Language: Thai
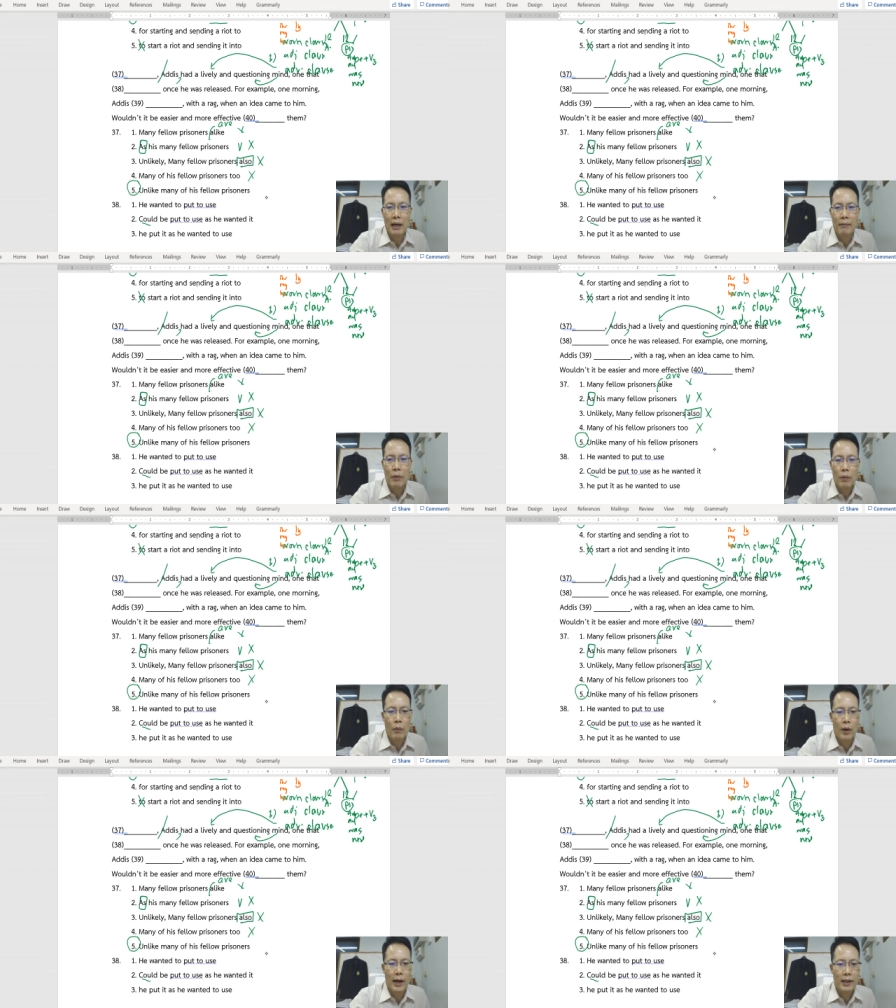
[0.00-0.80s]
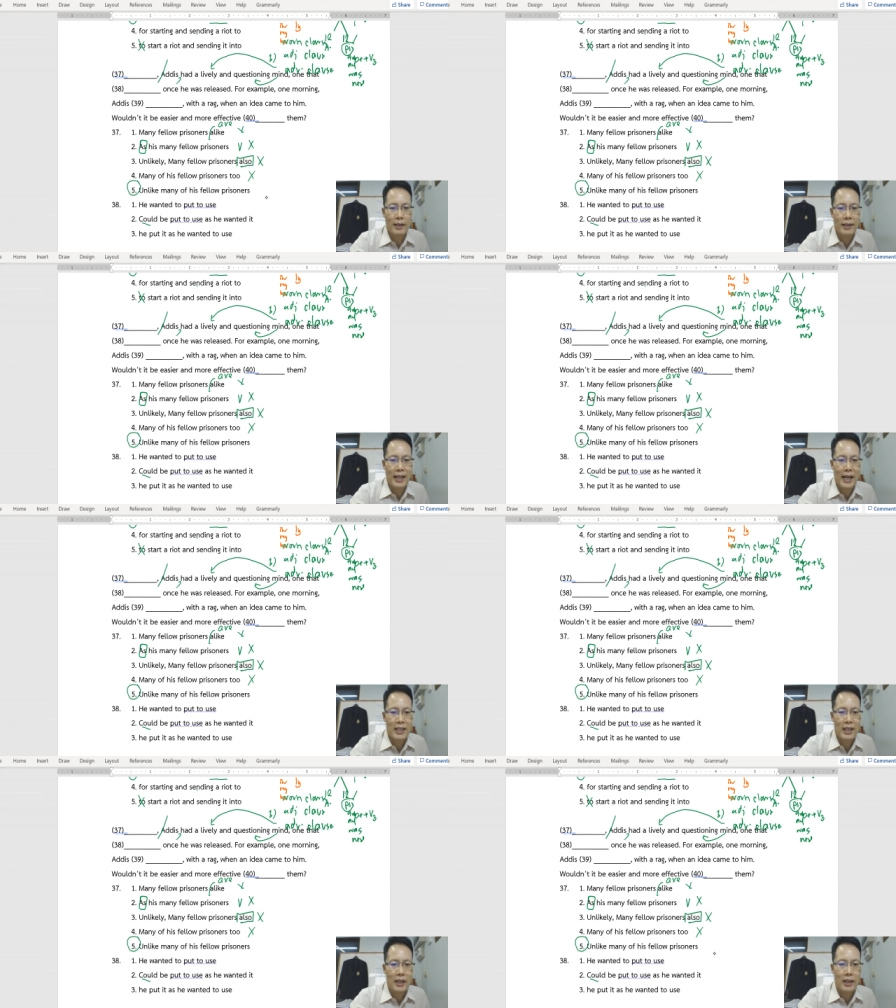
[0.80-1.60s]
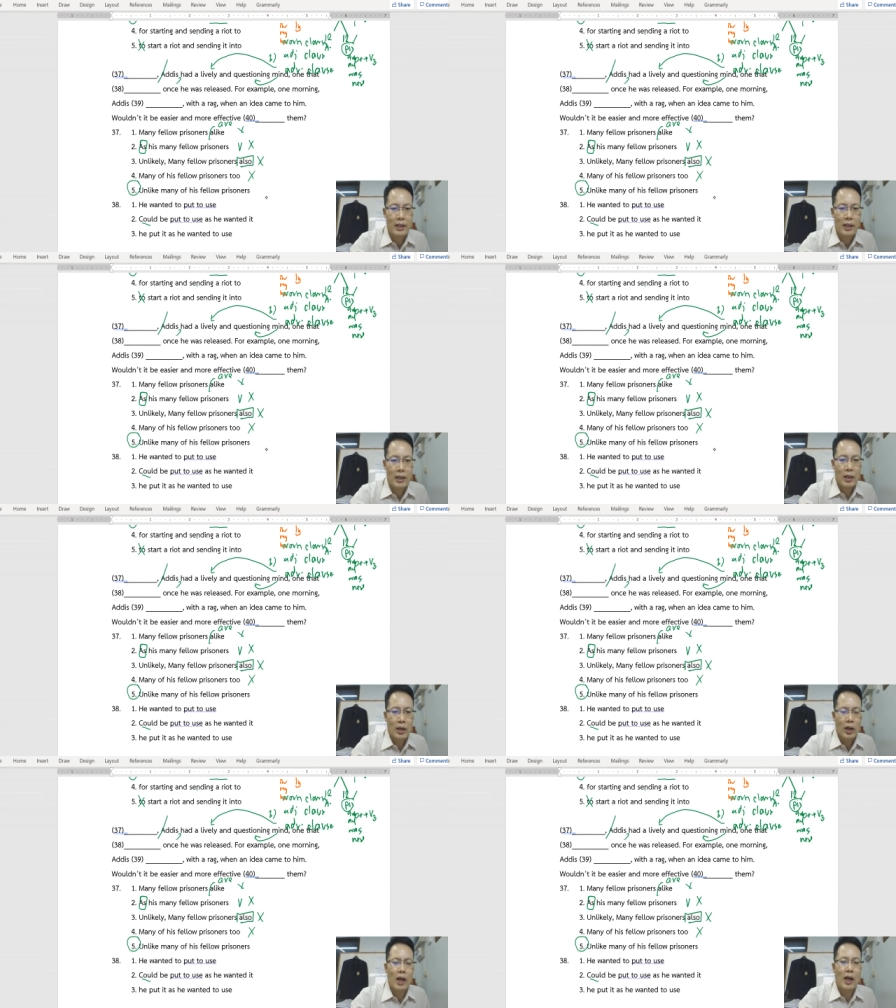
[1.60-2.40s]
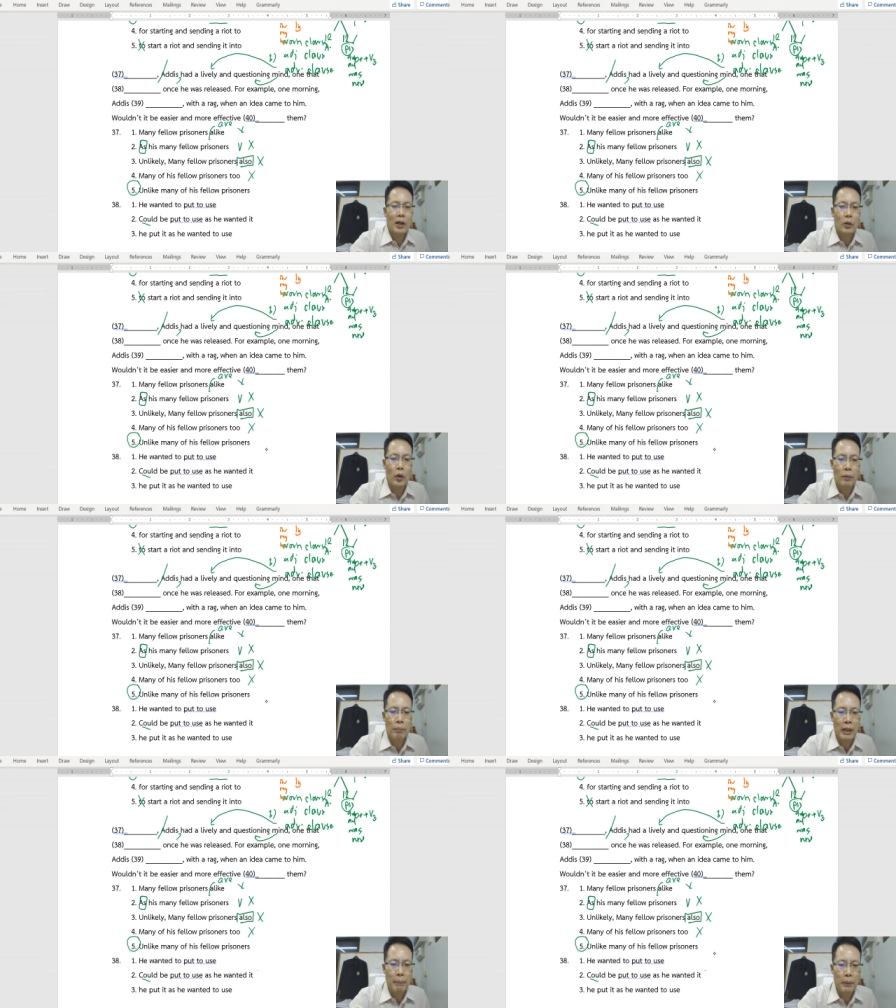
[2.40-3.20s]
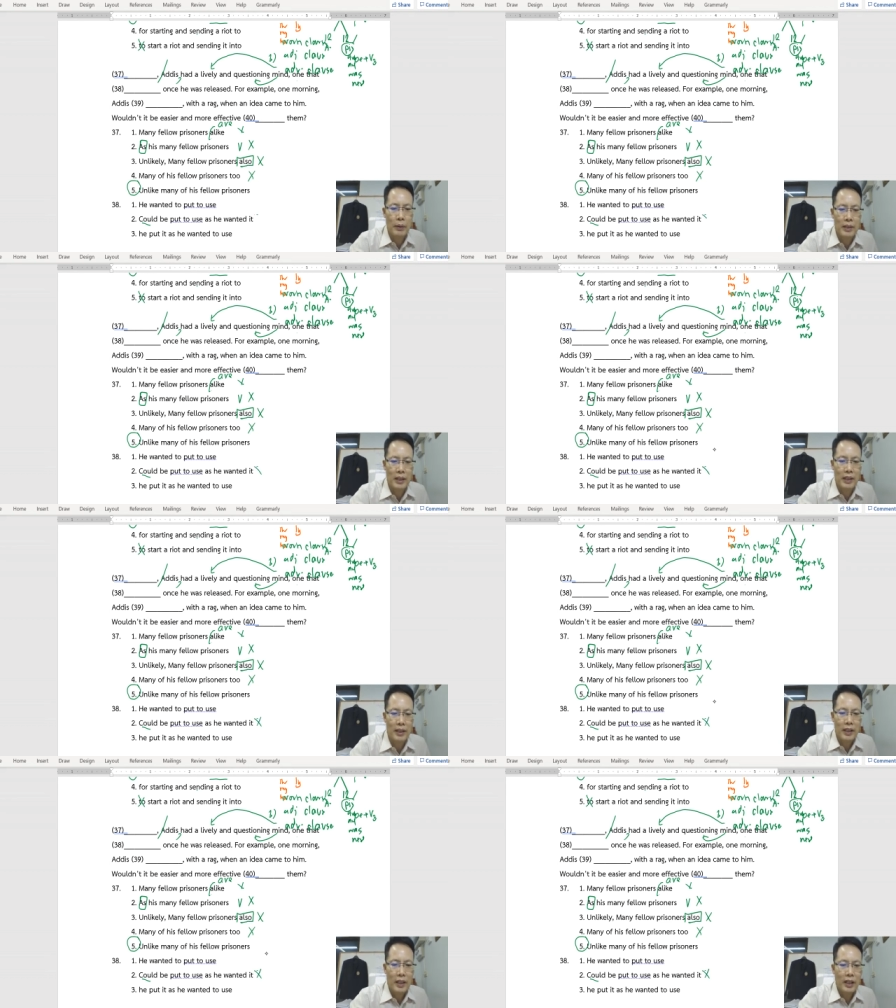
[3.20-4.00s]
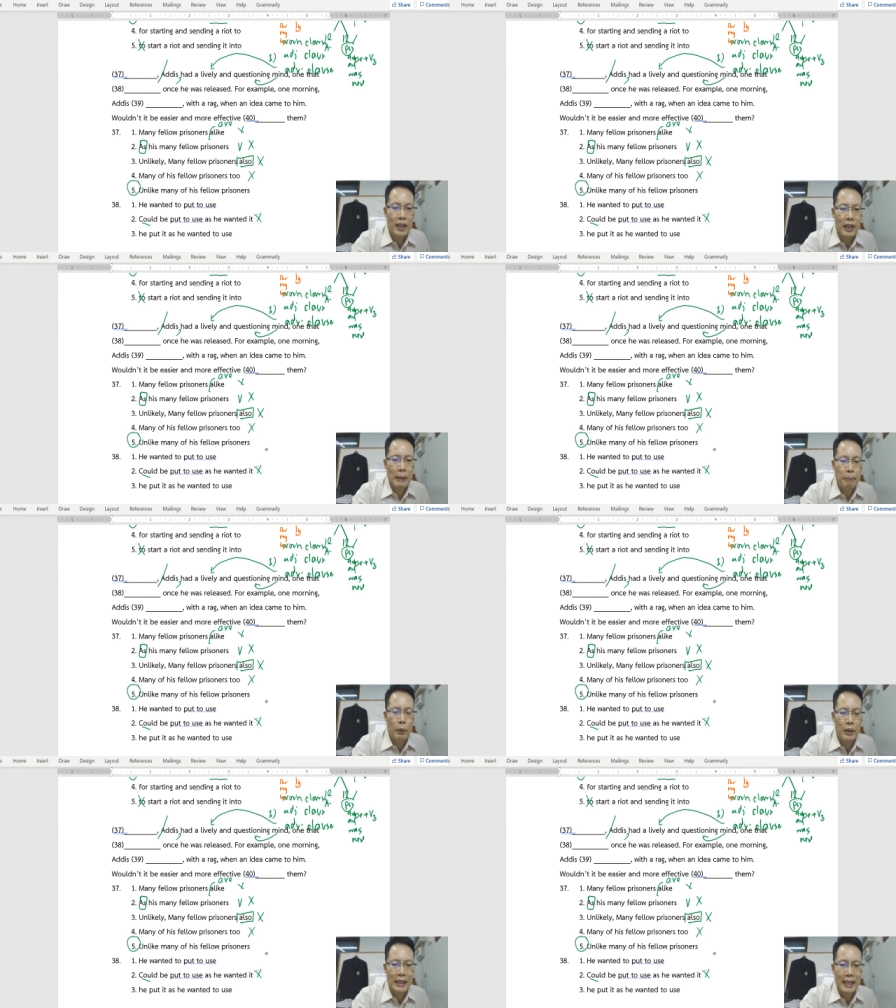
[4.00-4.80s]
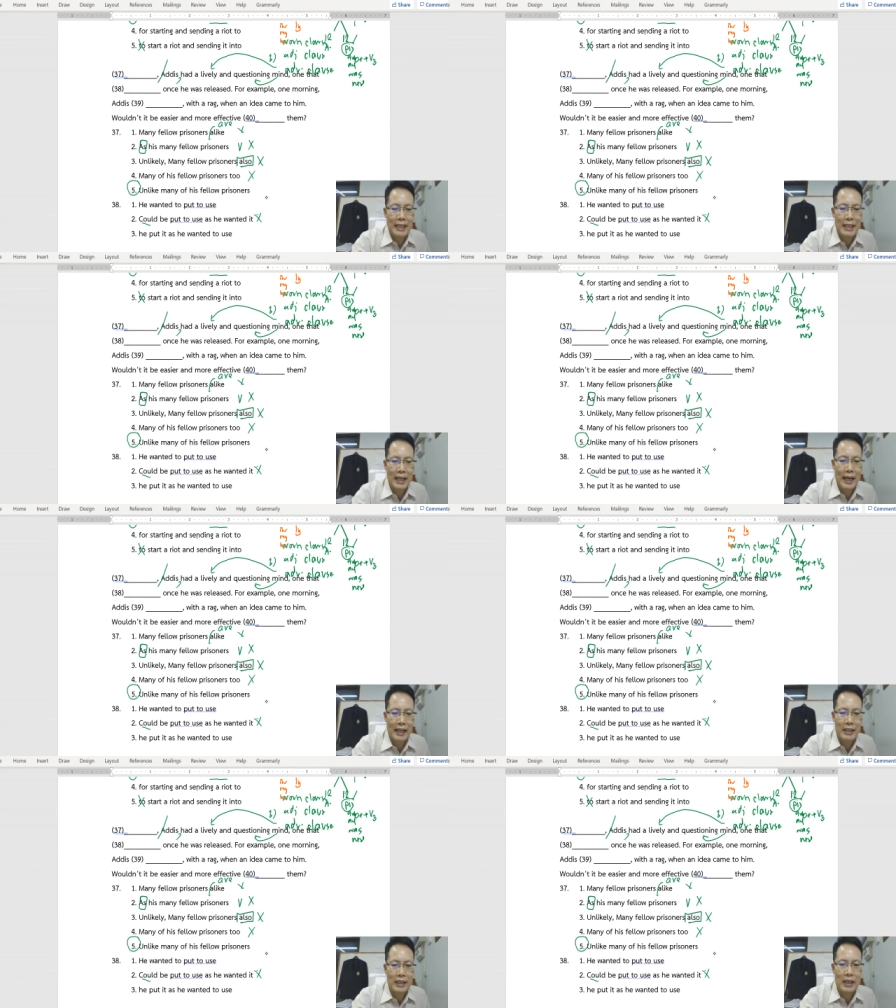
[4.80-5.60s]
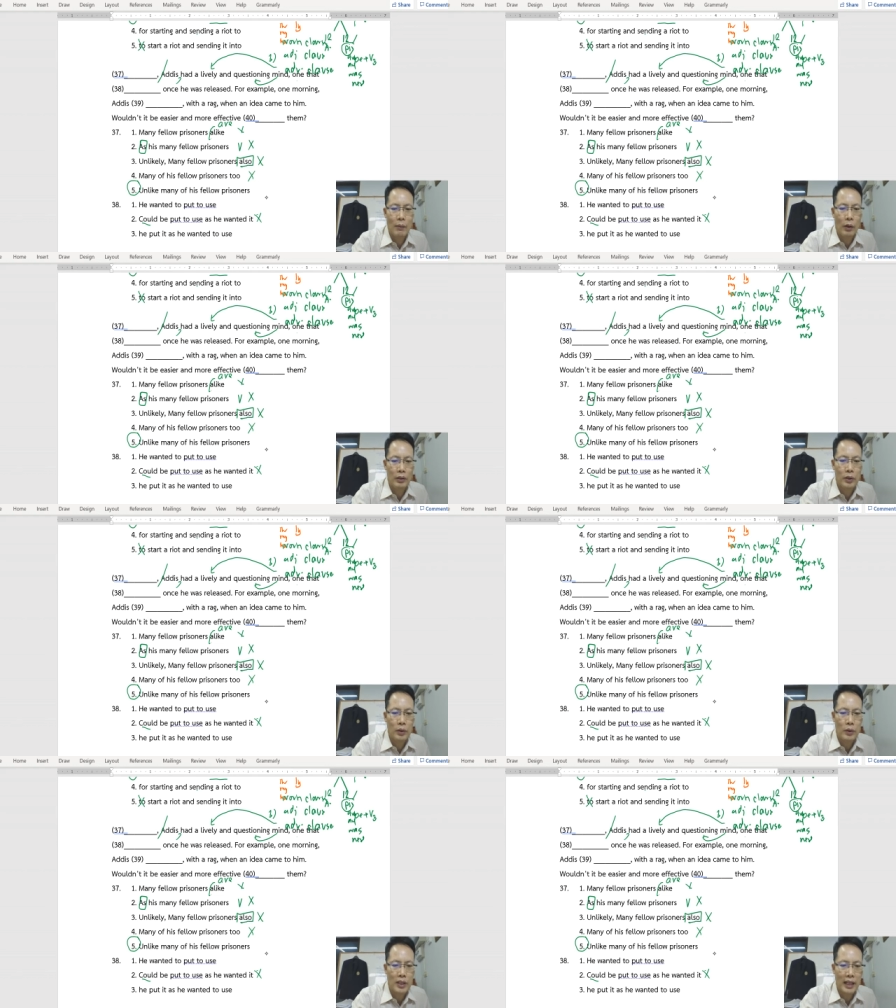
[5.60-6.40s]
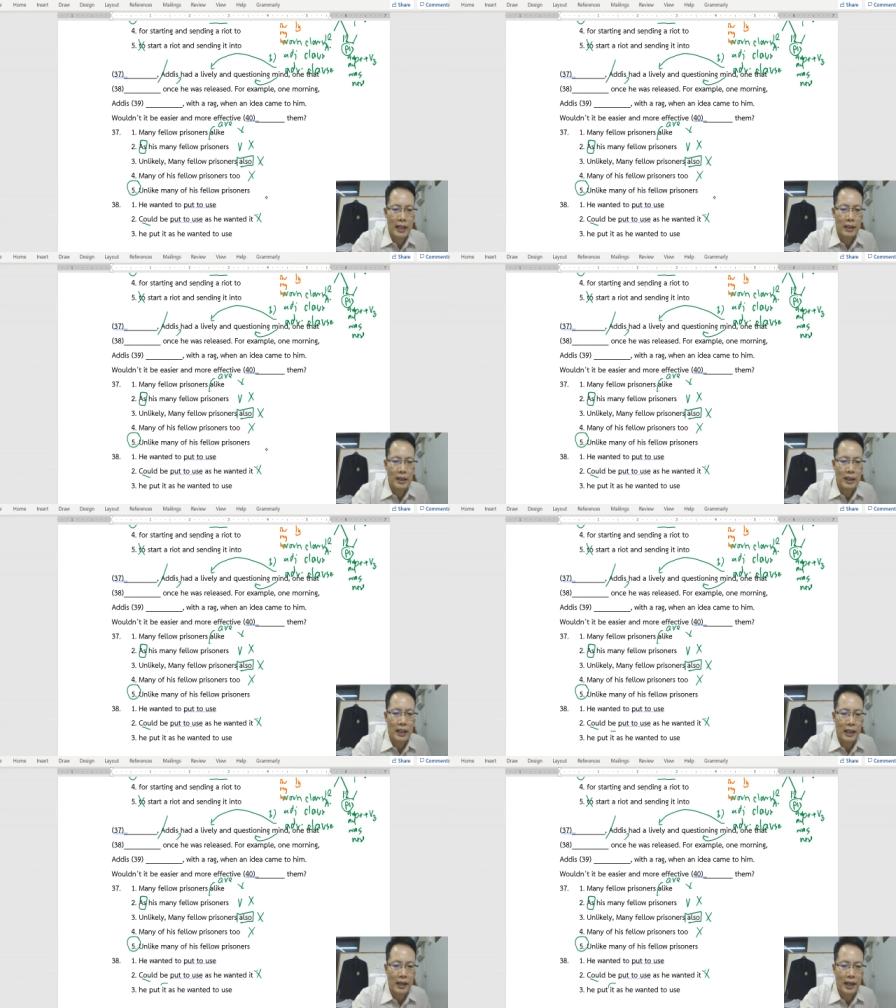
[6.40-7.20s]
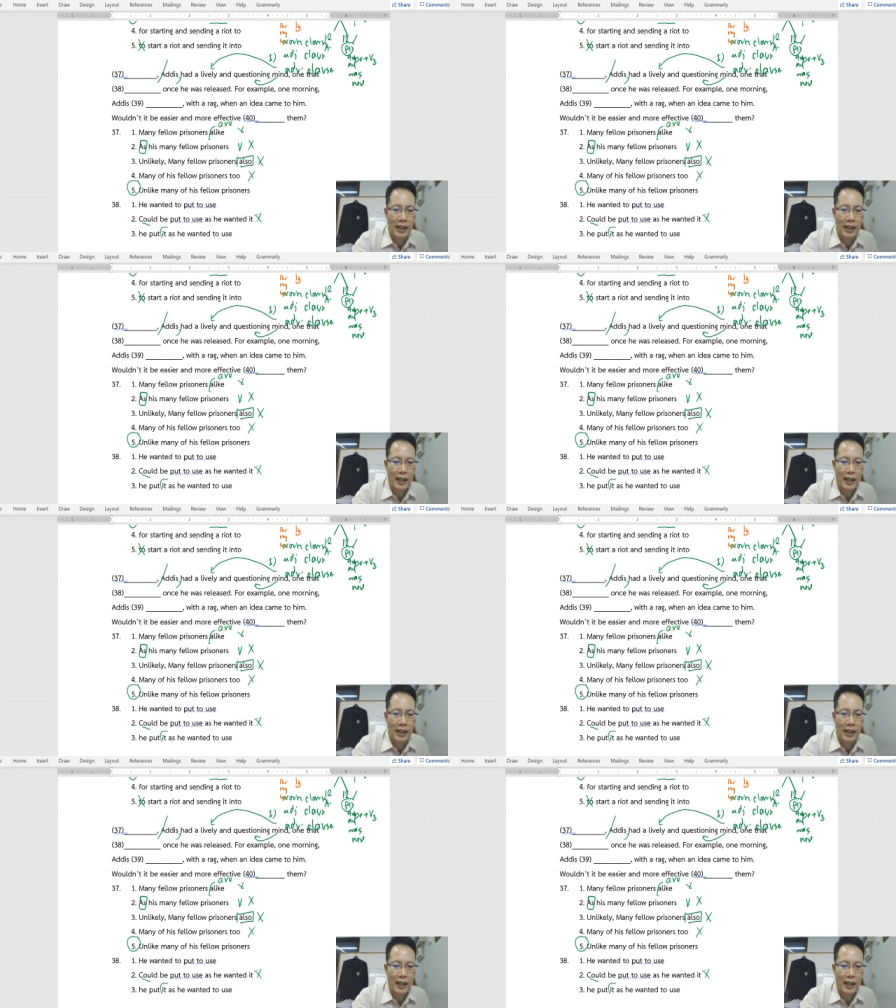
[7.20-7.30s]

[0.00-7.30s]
ม one that uh, could be put he put it as he want to use it คือใคร